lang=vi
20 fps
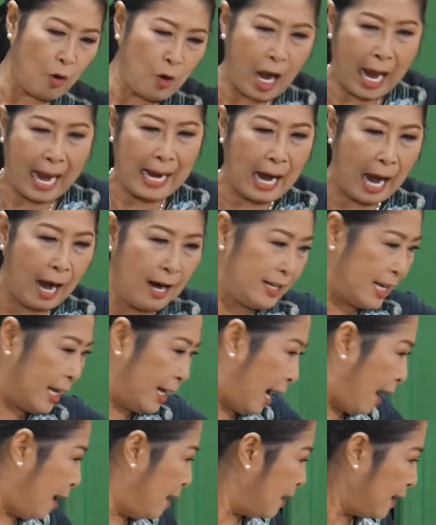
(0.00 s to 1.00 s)
có nó ăn ở
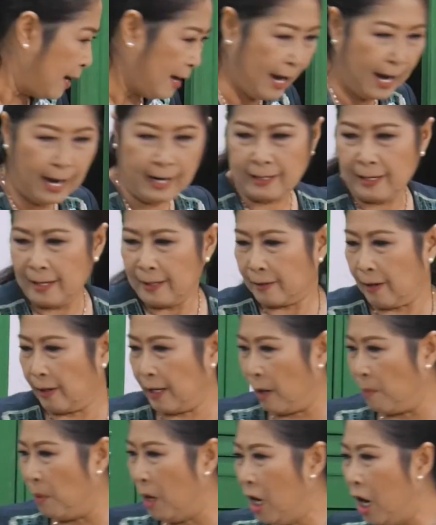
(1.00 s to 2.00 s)
gì nè ha
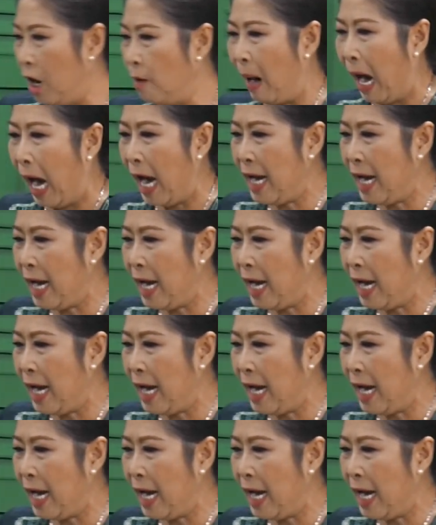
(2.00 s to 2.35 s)
coi nè bừa